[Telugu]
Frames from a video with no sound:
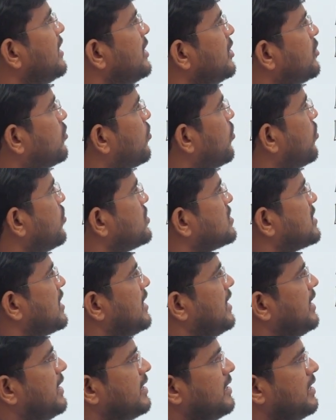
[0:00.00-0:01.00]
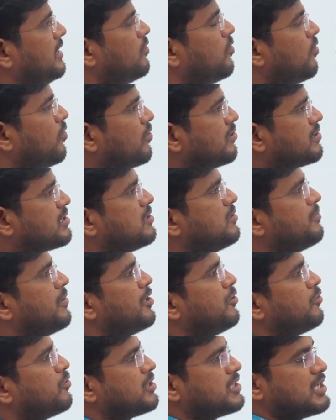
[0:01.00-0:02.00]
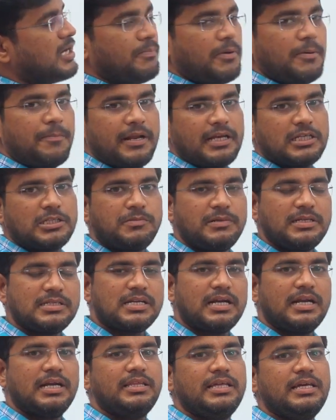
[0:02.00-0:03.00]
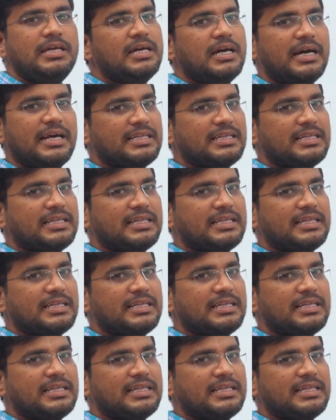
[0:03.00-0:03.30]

ఈ కోర్స్ అనేటిది కోర్సు మరియు క్వశ్చన్ పేపర్ ఎక్స్ప్లెనేషన్ అనేది